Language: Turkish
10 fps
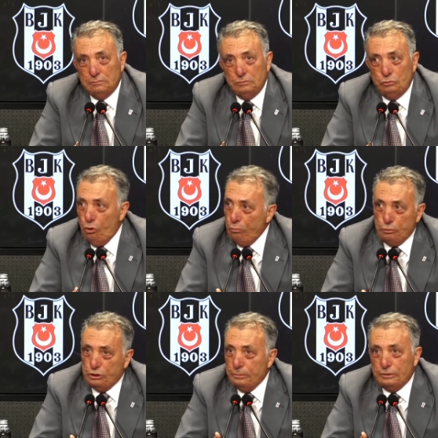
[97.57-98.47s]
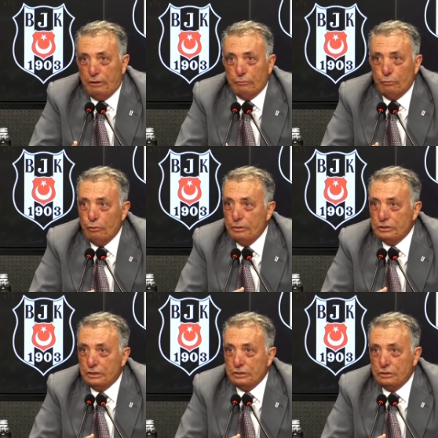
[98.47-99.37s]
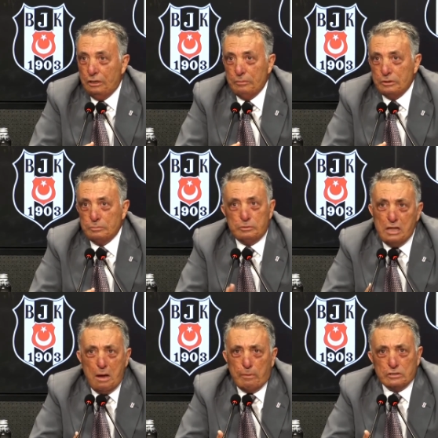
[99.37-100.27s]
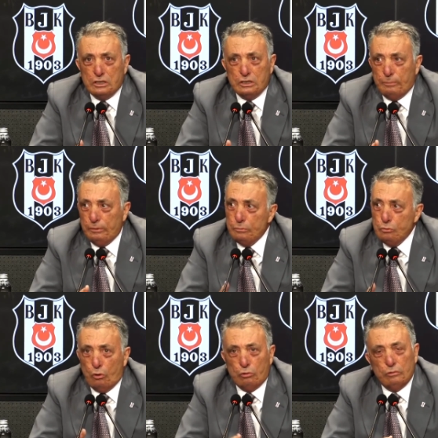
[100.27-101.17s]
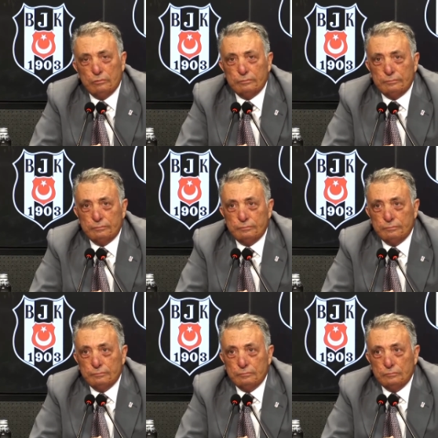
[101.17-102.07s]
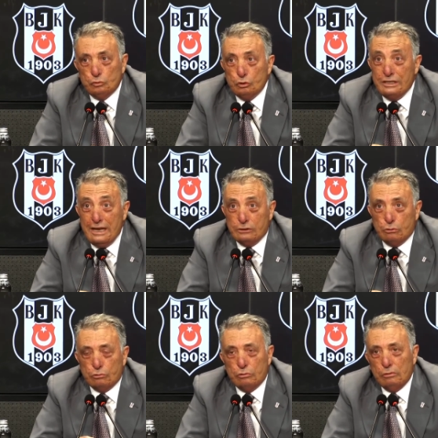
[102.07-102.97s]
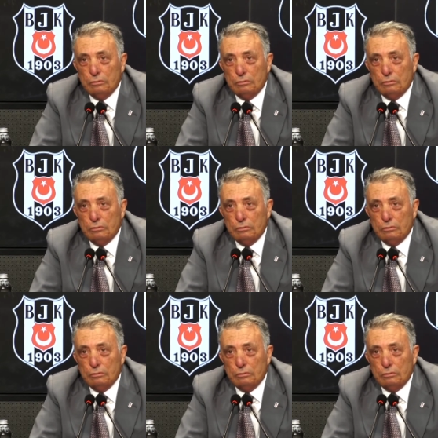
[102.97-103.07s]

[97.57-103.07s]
Yokmuş gibi davranıyor Beşiktaş camiası. Biz ne yaparsak yapalım yok. Çünkü niyet kötü.